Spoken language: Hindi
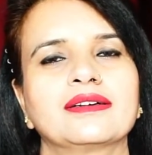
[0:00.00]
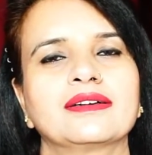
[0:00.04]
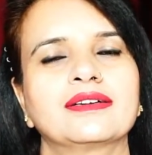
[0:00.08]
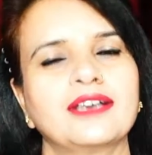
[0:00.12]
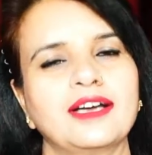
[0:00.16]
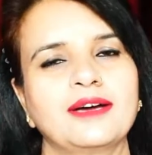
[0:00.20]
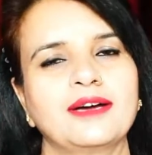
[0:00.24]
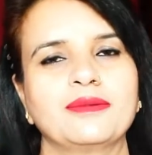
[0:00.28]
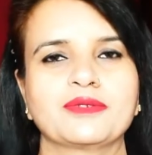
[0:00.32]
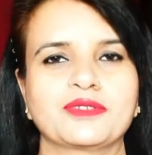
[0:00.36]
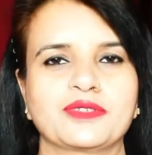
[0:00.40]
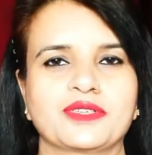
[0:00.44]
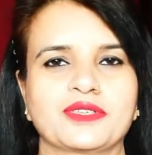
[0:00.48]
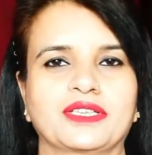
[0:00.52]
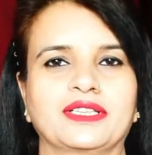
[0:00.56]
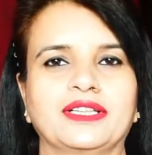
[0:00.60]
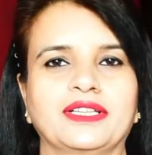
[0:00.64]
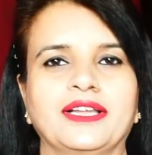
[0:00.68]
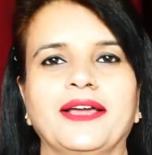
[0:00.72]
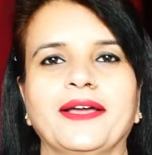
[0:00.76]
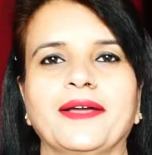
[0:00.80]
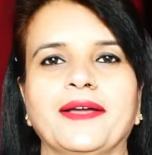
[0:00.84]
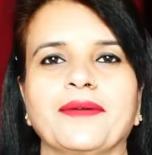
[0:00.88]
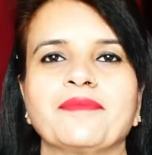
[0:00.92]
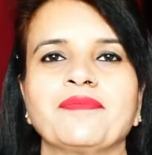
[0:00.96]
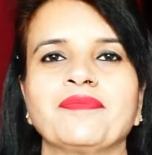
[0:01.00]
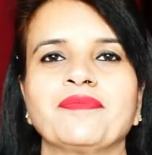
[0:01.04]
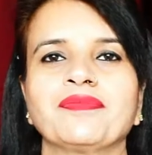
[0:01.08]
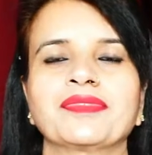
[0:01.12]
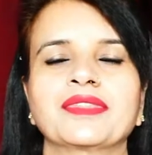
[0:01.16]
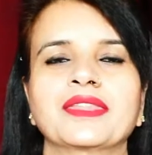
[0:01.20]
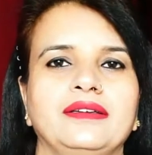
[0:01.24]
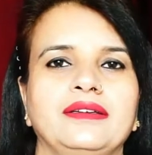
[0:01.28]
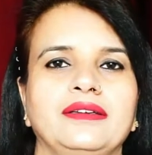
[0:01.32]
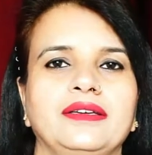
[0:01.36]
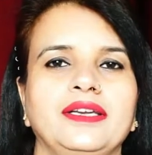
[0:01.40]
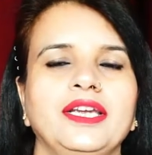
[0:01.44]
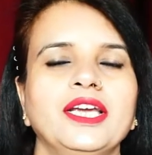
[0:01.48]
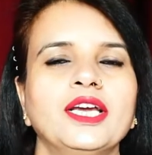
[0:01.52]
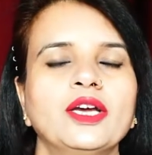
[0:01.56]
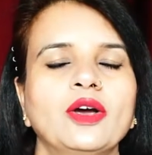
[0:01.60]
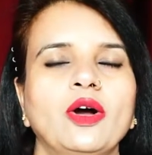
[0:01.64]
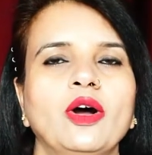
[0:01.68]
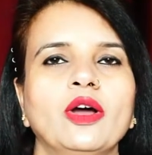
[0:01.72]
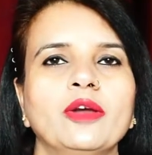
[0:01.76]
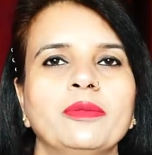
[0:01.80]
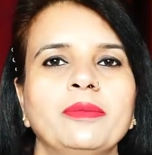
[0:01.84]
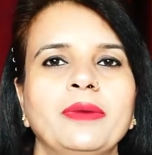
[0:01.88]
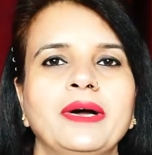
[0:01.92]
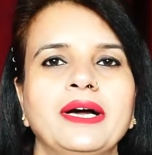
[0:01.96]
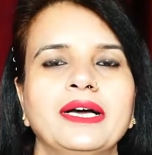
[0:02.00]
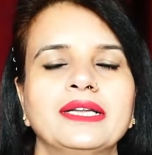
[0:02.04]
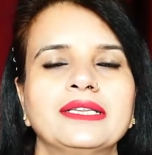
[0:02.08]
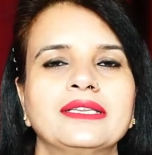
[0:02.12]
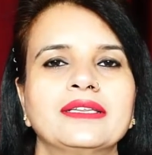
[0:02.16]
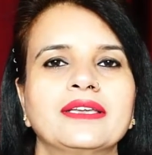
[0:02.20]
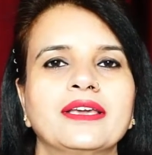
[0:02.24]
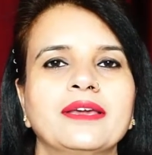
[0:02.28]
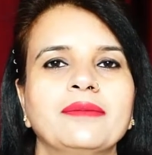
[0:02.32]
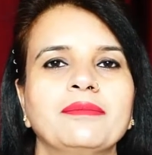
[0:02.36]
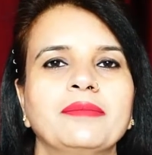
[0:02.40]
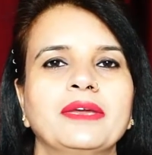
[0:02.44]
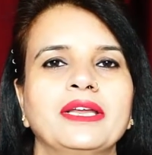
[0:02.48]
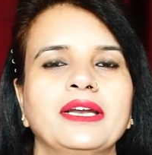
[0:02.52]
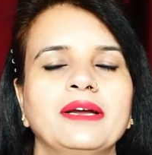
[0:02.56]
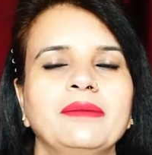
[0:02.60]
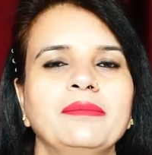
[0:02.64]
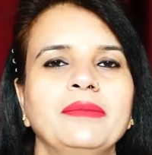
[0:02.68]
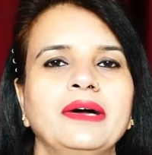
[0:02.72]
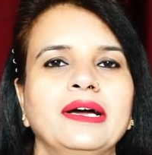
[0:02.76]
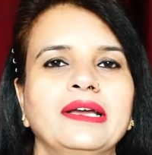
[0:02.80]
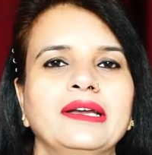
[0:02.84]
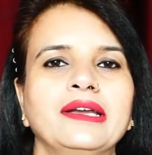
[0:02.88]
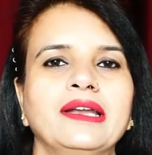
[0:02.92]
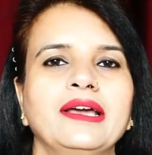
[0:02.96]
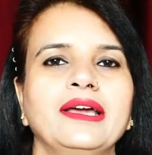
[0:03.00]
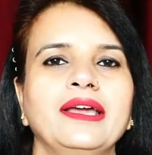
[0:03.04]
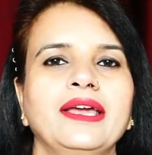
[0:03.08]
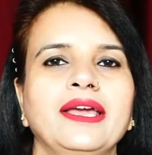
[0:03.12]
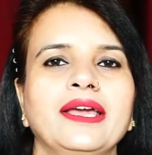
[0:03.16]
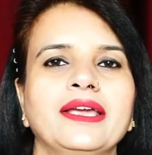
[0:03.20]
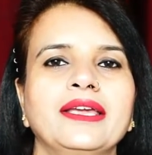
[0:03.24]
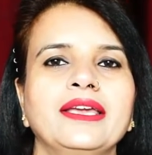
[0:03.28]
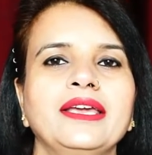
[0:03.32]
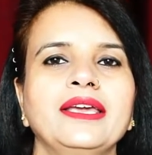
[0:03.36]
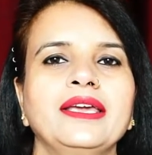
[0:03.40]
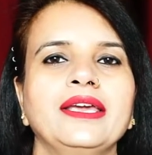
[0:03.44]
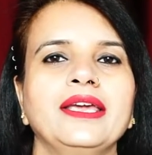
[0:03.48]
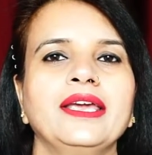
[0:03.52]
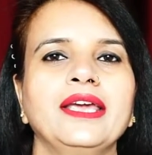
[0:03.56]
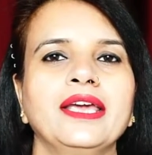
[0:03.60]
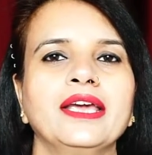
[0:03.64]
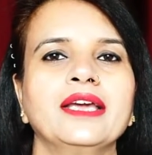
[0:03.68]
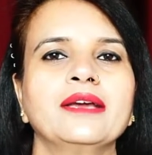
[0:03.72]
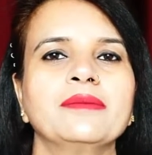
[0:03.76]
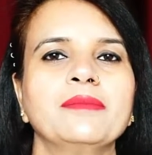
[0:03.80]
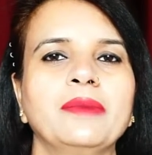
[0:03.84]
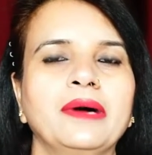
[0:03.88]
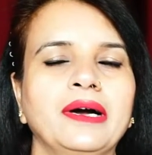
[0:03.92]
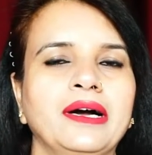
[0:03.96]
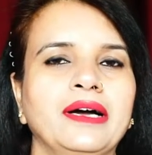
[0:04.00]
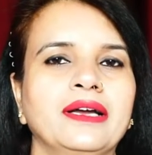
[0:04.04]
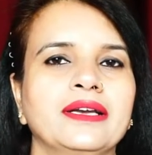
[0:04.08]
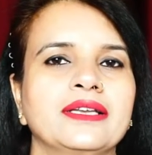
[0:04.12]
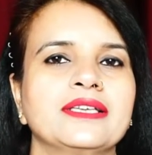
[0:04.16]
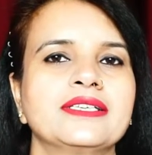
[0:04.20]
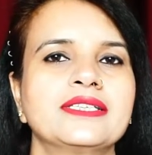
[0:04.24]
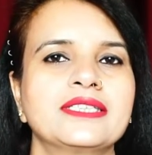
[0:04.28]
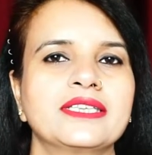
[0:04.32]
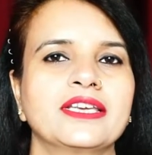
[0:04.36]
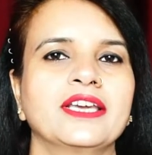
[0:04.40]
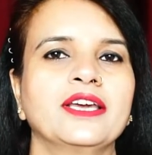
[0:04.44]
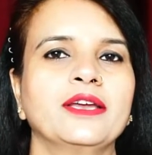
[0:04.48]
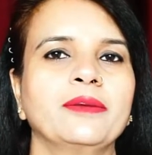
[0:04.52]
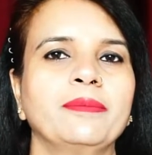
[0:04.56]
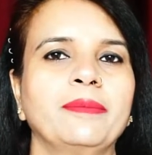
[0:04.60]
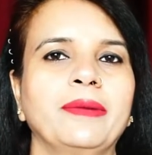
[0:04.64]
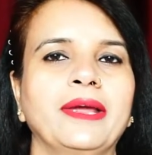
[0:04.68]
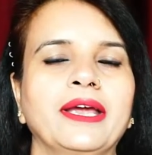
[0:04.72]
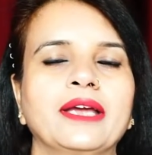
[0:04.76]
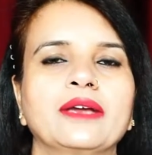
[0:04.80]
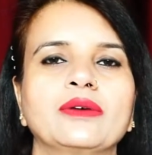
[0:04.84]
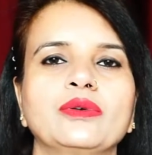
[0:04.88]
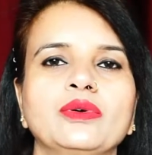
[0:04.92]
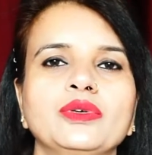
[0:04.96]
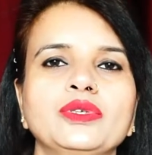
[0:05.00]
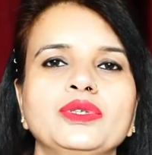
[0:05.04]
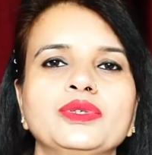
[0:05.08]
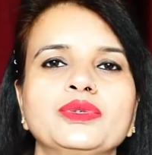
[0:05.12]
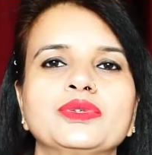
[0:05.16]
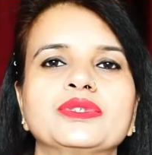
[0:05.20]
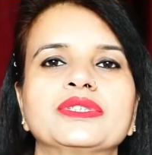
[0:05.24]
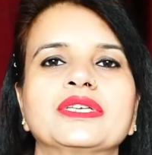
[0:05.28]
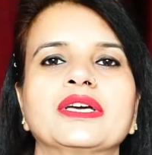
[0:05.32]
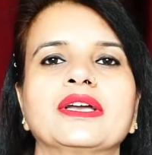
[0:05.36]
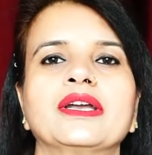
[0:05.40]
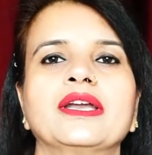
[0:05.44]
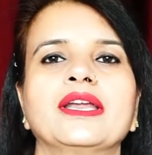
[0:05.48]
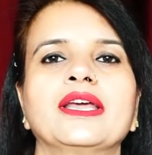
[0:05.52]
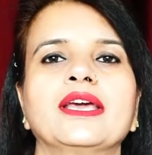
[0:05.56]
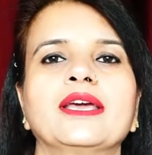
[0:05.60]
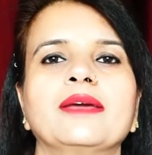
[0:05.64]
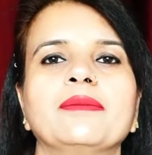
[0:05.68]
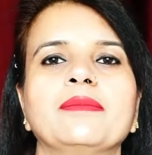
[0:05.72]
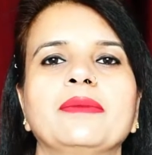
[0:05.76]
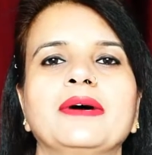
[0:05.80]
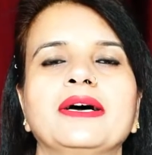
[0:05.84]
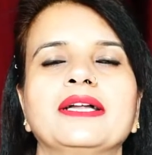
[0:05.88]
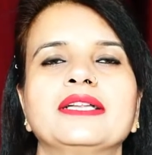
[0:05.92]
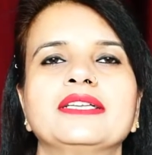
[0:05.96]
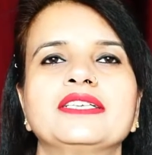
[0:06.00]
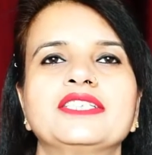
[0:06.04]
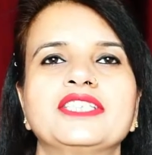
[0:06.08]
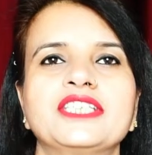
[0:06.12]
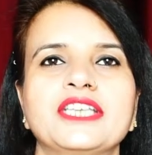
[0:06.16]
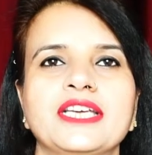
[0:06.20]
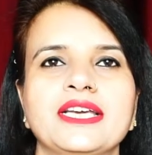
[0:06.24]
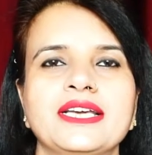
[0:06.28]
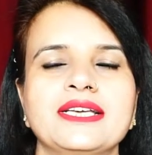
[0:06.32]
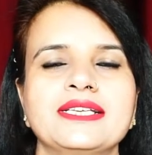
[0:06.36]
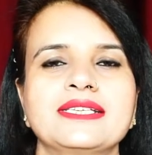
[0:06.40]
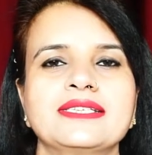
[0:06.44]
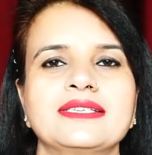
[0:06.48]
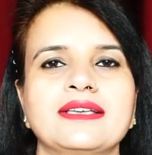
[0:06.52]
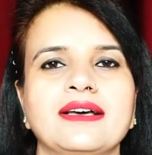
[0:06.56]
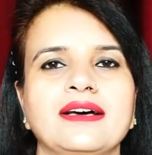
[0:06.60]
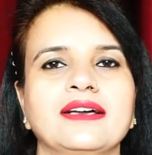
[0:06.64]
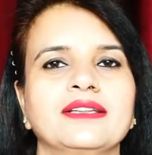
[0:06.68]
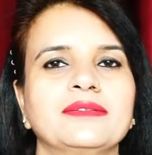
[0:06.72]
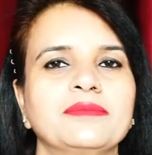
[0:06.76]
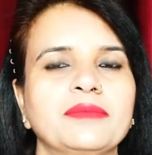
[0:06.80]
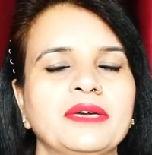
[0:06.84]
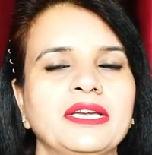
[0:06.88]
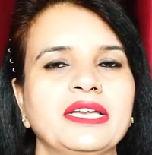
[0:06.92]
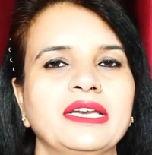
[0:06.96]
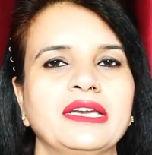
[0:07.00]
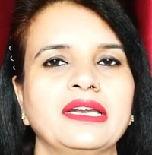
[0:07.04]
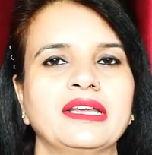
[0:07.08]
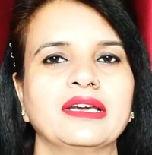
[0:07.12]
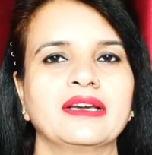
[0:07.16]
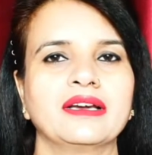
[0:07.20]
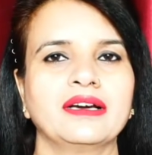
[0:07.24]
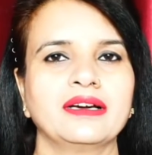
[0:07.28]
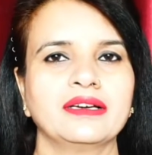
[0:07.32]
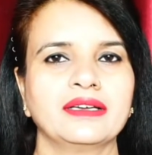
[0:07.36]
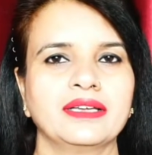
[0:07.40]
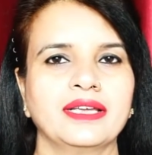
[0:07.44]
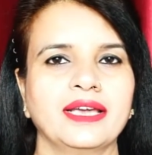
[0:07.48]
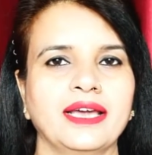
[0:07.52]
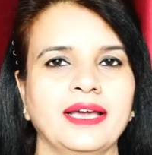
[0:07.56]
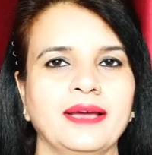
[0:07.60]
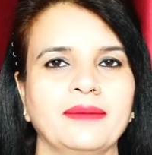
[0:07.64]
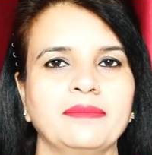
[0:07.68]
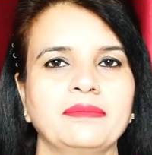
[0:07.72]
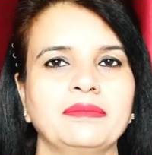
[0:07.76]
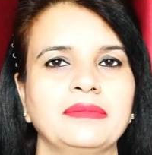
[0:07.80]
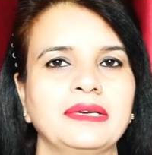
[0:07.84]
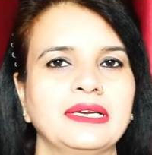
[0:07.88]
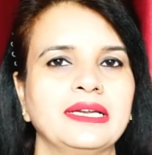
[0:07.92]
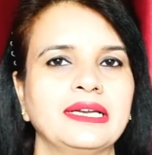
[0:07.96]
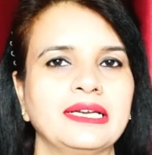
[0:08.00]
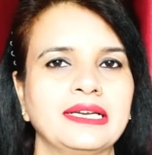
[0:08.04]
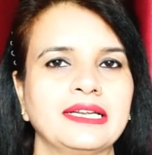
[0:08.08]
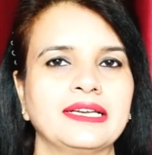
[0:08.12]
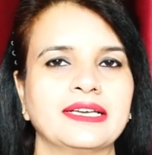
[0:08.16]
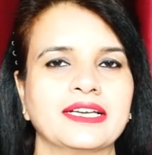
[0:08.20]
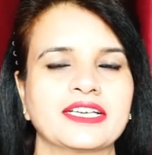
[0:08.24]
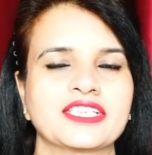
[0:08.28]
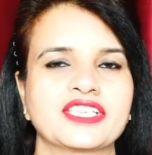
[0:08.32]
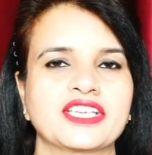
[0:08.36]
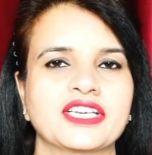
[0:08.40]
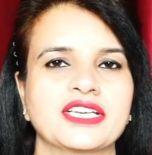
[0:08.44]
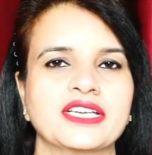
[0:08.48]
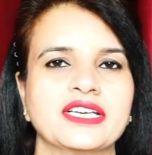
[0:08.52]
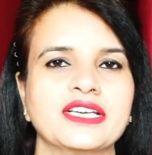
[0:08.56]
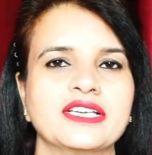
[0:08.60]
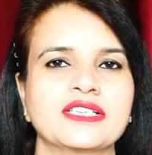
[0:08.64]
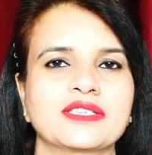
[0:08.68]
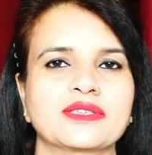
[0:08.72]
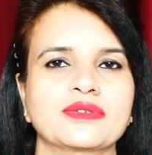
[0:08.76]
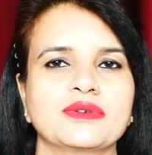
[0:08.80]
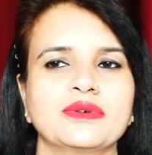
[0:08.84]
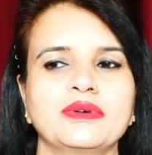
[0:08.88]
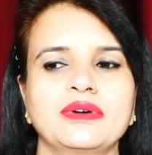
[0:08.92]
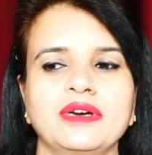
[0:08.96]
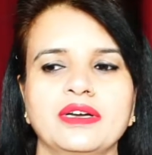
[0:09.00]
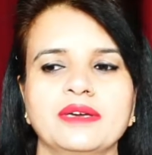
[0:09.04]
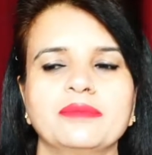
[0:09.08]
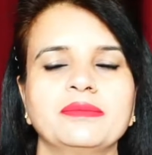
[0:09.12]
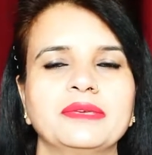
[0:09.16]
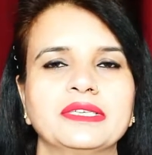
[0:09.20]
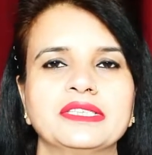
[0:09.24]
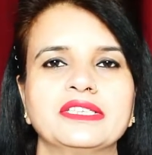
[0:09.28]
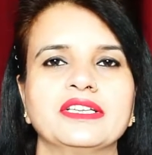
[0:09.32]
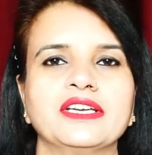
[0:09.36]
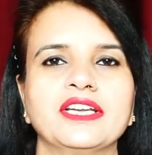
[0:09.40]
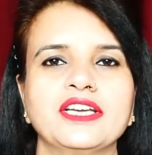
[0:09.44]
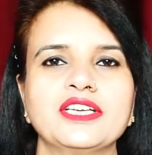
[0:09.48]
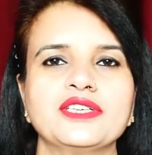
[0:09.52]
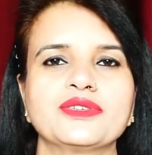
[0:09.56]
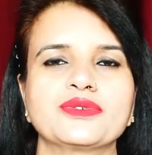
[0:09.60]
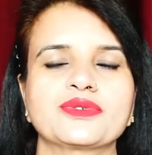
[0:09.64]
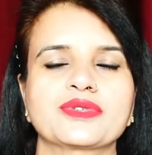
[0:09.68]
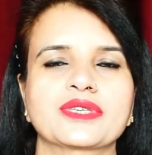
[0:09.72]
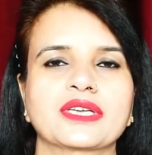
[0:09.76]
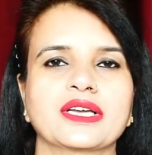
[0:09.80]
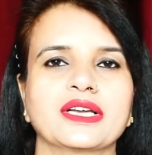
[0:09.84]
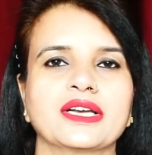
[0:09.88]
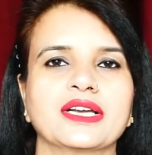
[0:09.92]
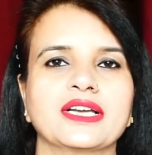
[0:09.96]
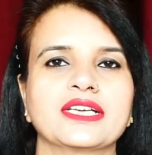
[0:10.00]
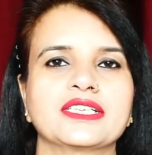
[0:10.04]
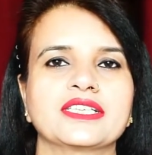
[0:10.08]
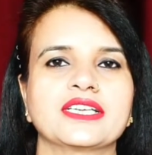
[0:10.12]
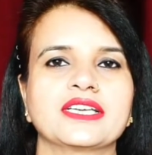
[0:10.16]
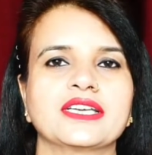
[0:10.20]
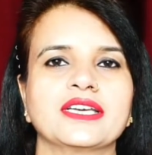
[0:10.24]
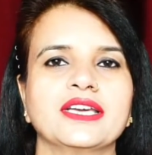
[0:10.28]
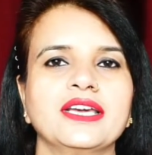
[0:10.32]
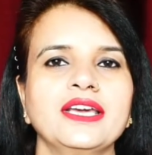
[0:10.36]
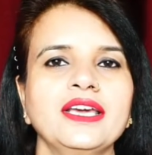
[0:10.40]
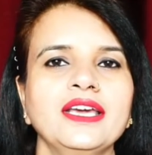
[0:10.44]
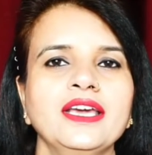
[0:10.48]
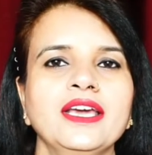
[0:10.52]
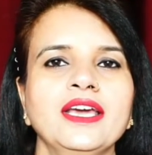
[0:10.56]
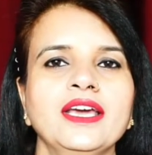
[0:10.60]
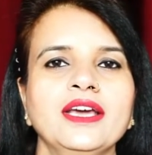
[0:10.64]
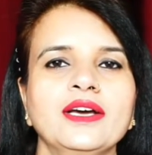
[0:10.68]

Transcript: ख़राब हो सकता है एक और बात कि मेरा मानना है कि एक बार इस हेयर पैक को यूज़ करने के बाद छः सात महीने का गैप ले लेना चाहिए इसको हर मंथ नहीं यूज़ करना चाहिए